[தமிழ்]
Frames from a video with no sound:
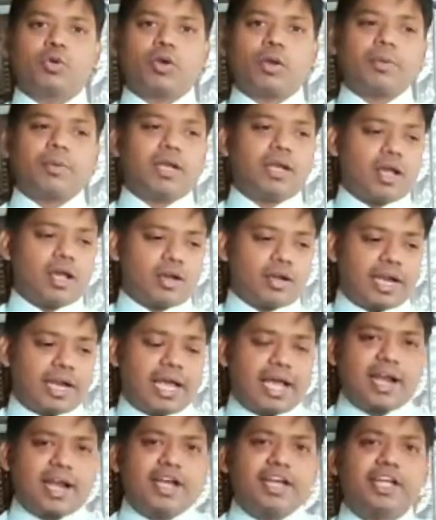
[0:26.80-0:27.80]
ஸோ நம்ம எல்லாரும்
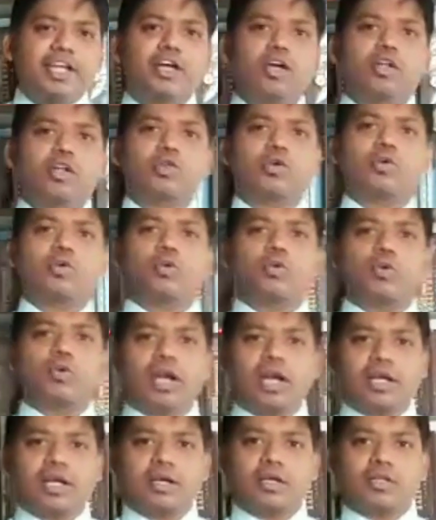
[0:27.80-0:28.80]
நேராக நிற்கிறதுக்கும்
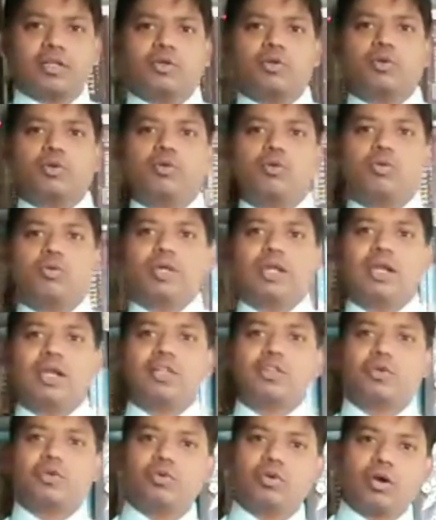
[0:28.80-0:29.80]
நடக்கிறதுக்கும்
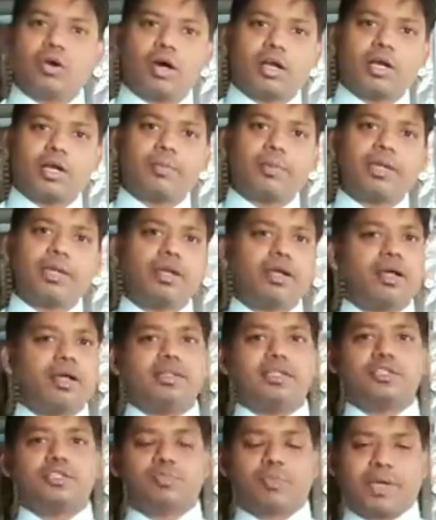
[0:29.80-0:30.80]
எல்லாத்துக்கும் காரணமே
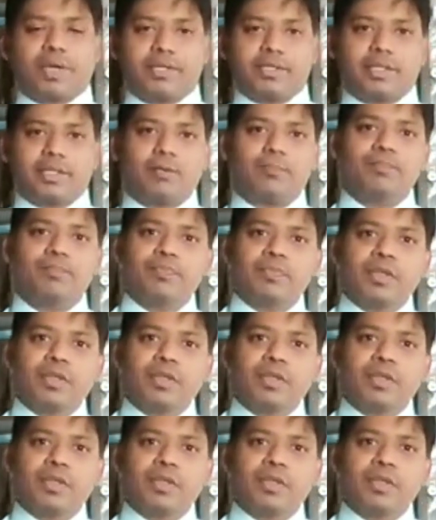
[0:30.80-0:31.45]
அந்த ஸ்பைன் தான்